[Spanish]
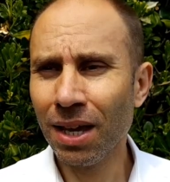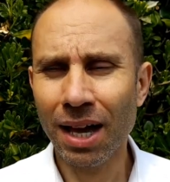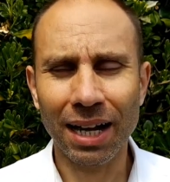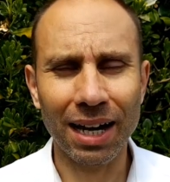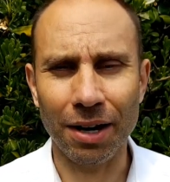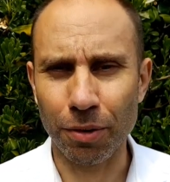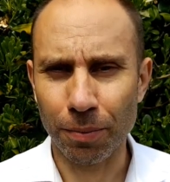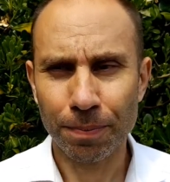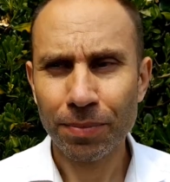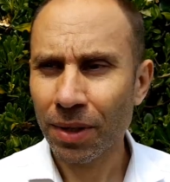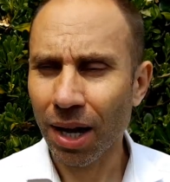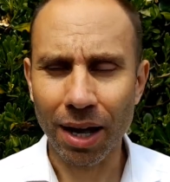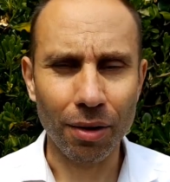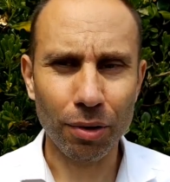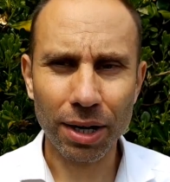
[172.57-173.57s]
Claro,
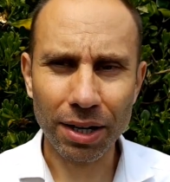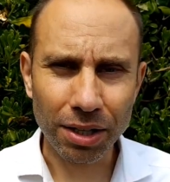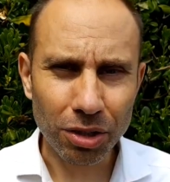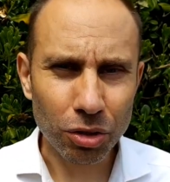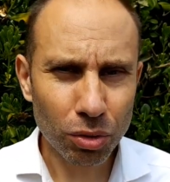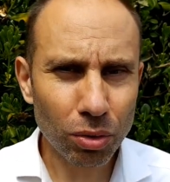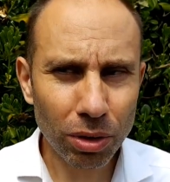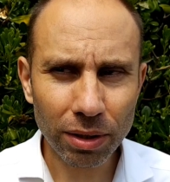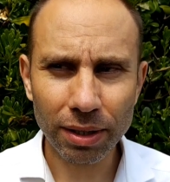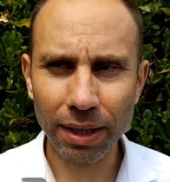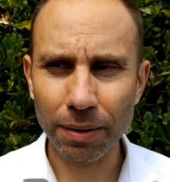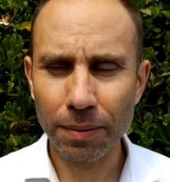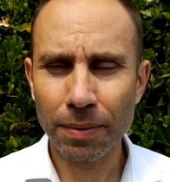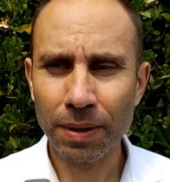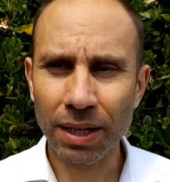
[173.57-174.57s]
ahora
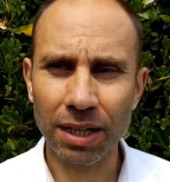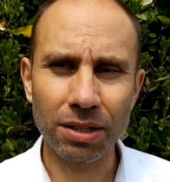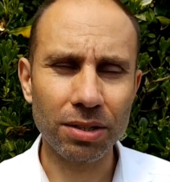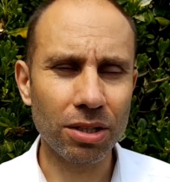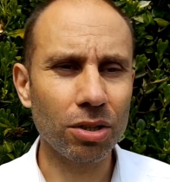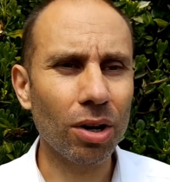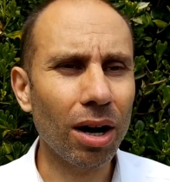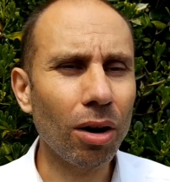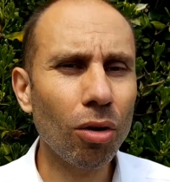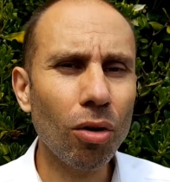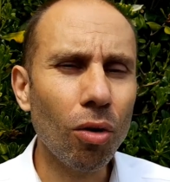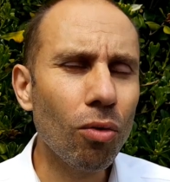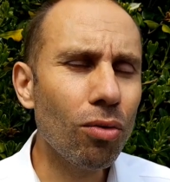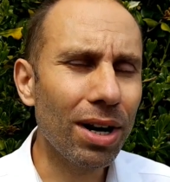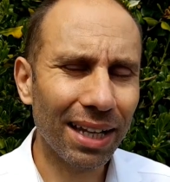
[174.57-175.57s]
resulta que si yo hago
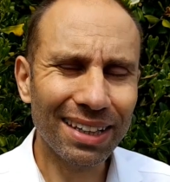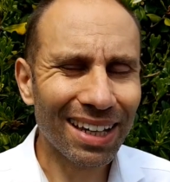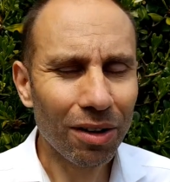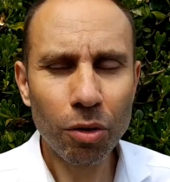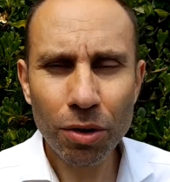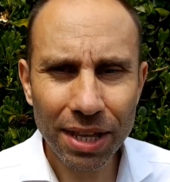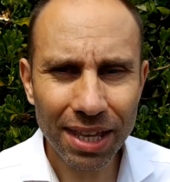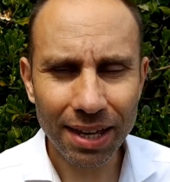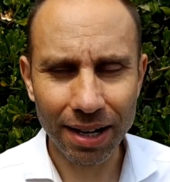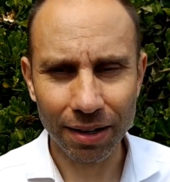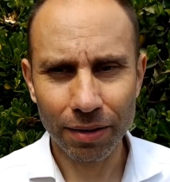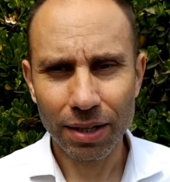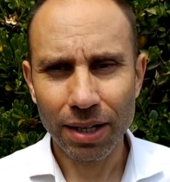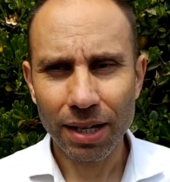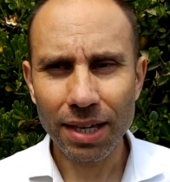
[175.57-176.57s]
una teoría
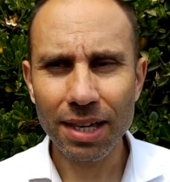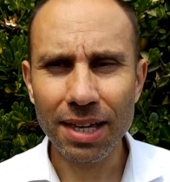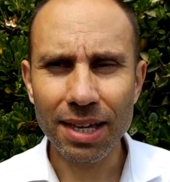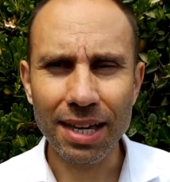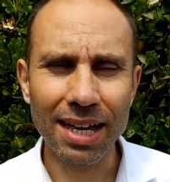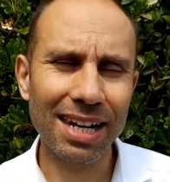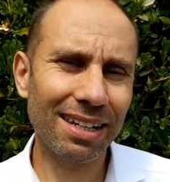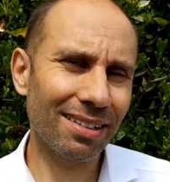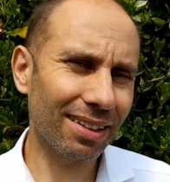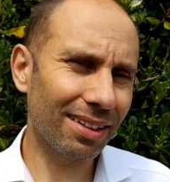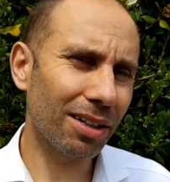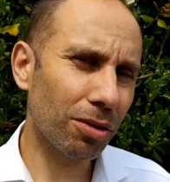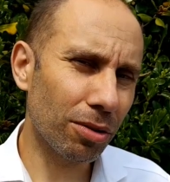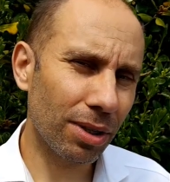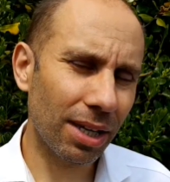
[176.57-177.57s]
y en esa
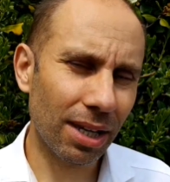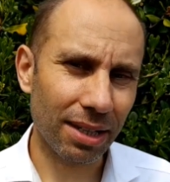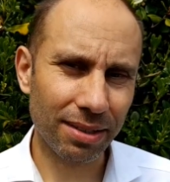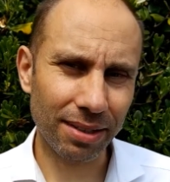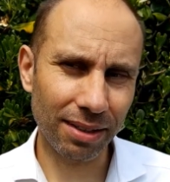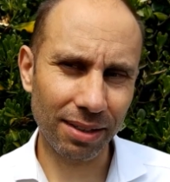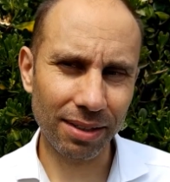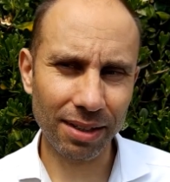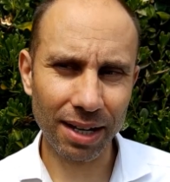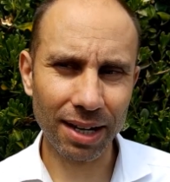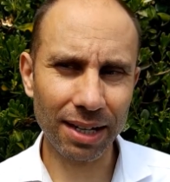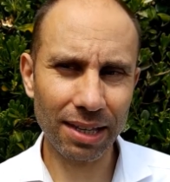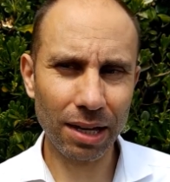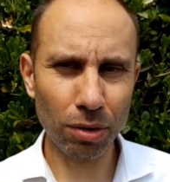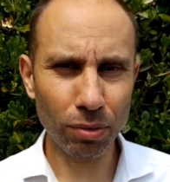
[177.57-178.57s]
teoría se tendría
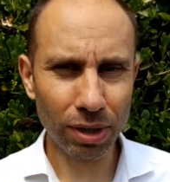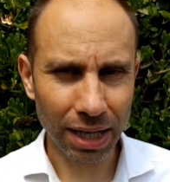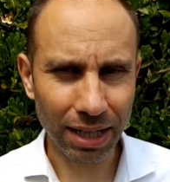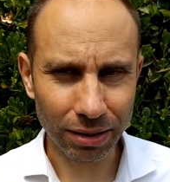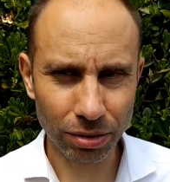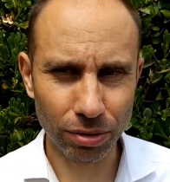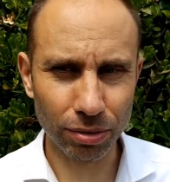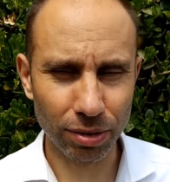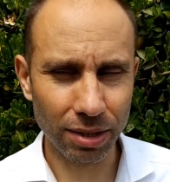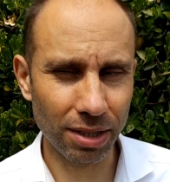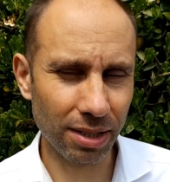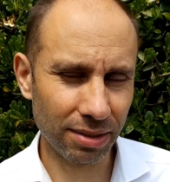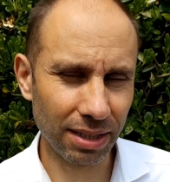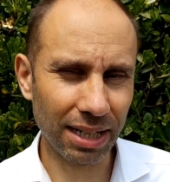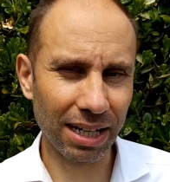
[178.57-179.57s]
que dar un caso y
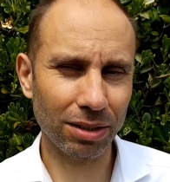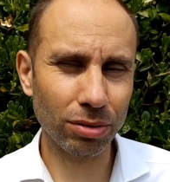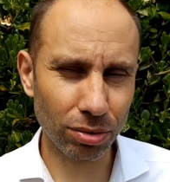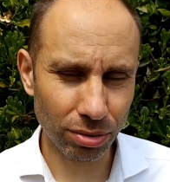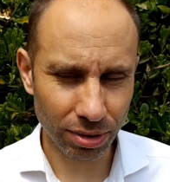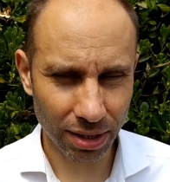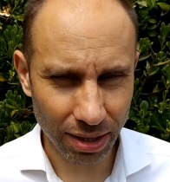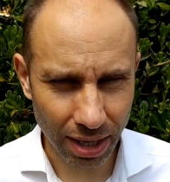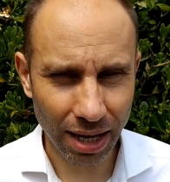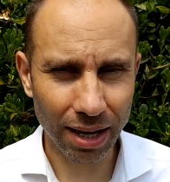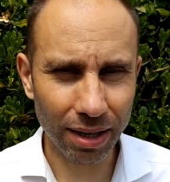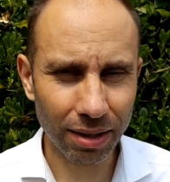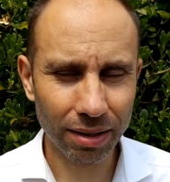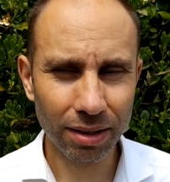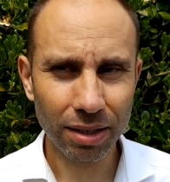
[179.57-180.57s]
ese caso se
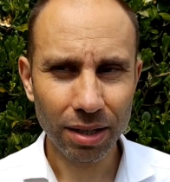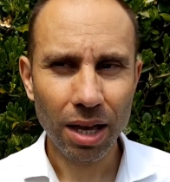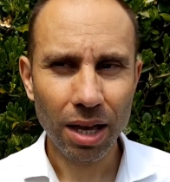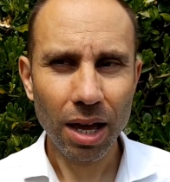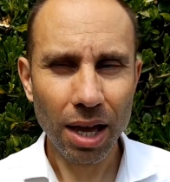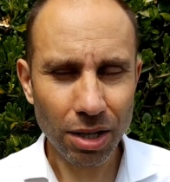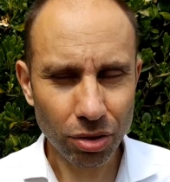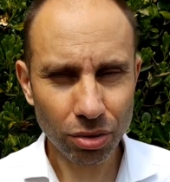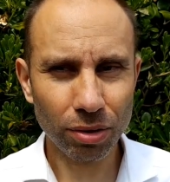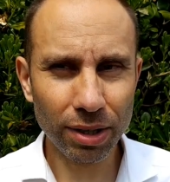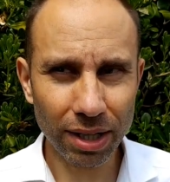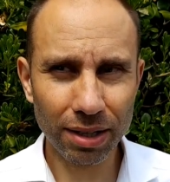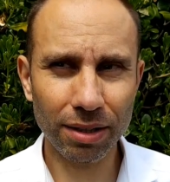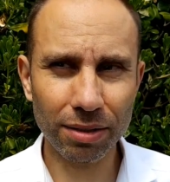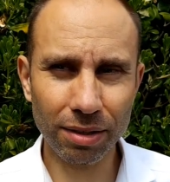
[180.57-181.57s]
da, ¿eso
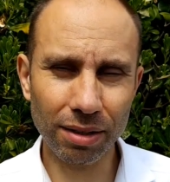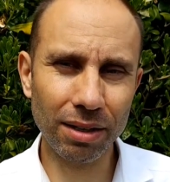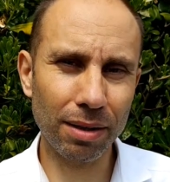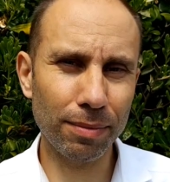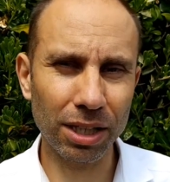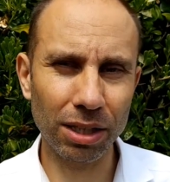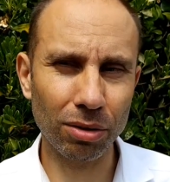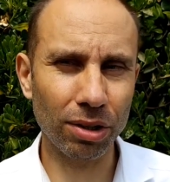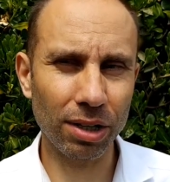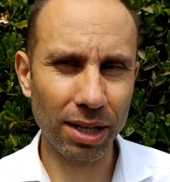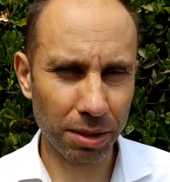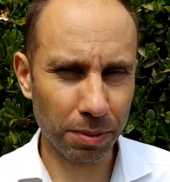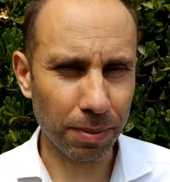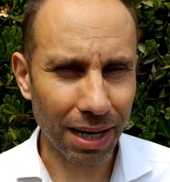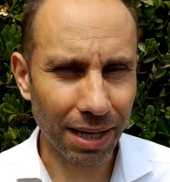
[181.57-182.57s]
quiere decir que mi teoría
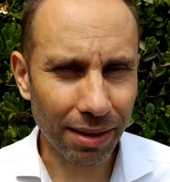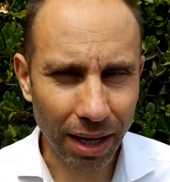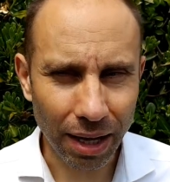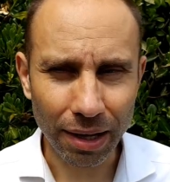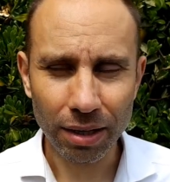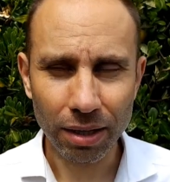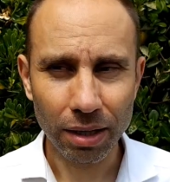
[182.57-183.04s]
es válida?